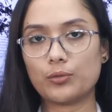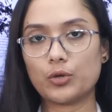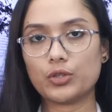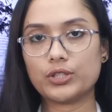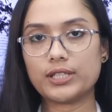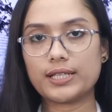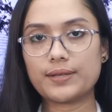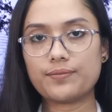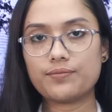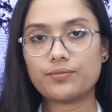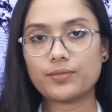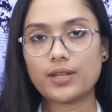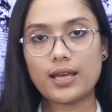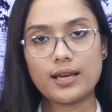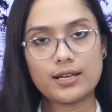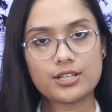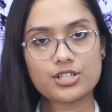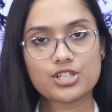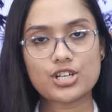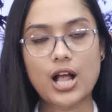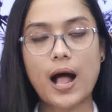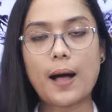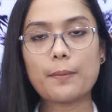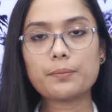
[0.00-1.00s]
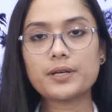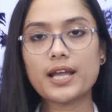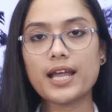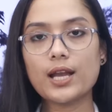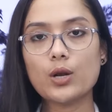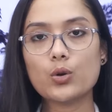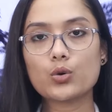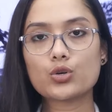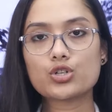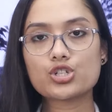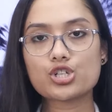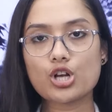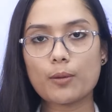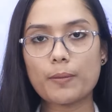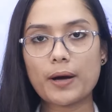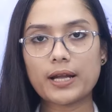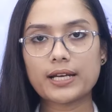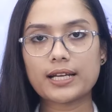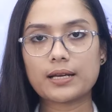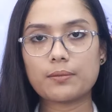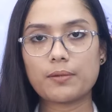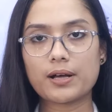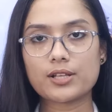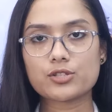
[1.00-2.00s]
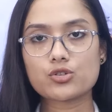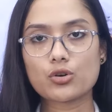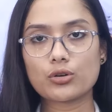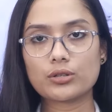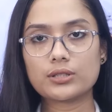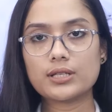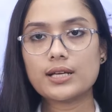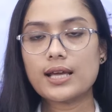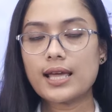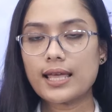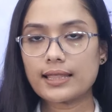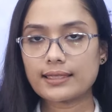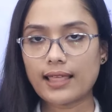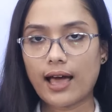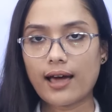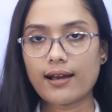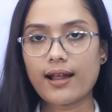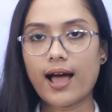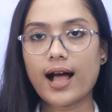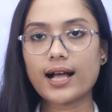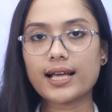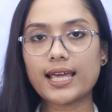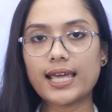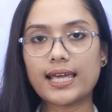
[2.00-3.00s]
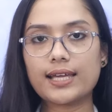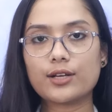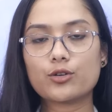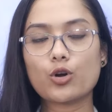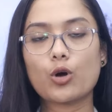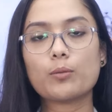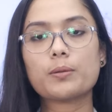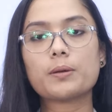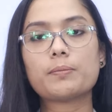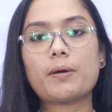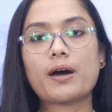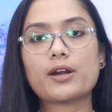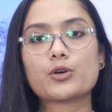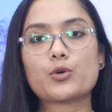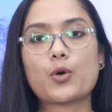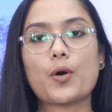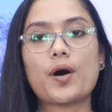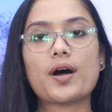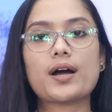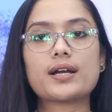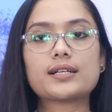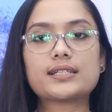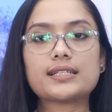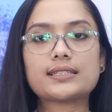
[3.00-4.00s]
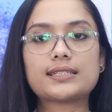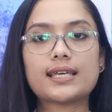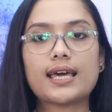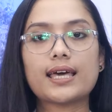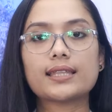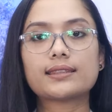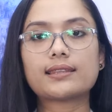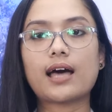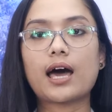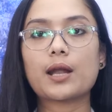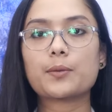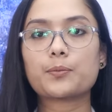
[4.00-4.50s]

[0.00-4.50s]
মোদী সামনে লোকসভা নির্বাচন তার আগে রবিবার গুয়াহাটিতে তার